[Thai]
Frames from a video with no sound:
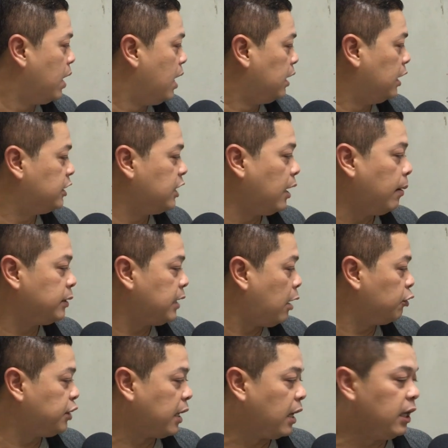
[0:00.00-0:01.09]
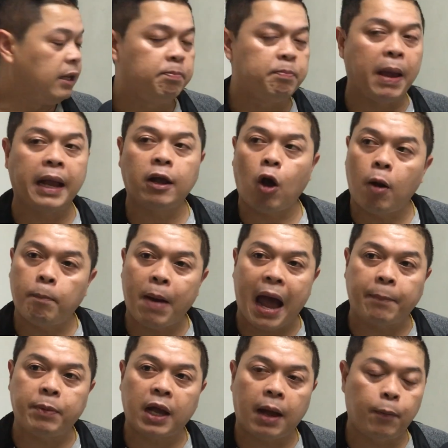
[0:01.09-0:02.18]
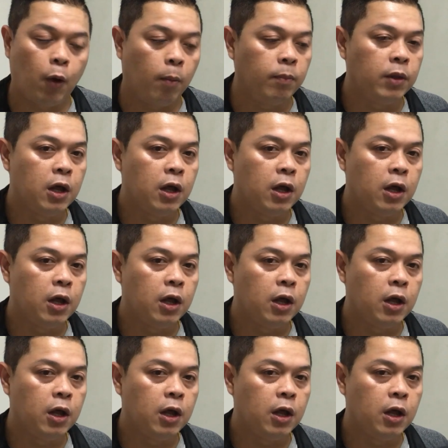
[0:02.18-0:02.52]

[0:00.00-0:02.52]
เดี๋ยวเจอกับเจ้าสักการินแต่งกองปราบนะครับผม